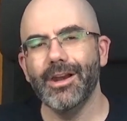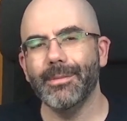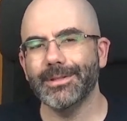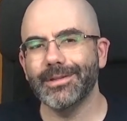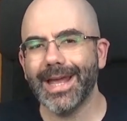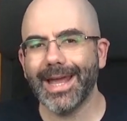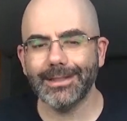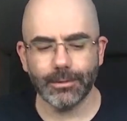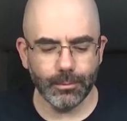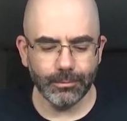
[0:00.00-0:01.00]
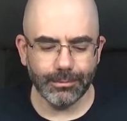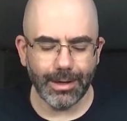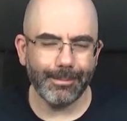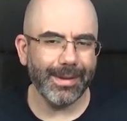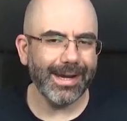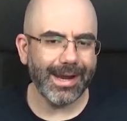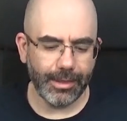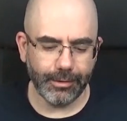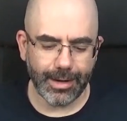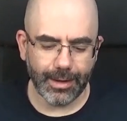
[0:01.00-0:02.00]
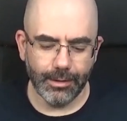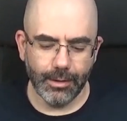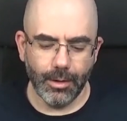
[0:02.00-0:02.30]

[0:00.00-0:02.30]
Los personajes, una envenenadora,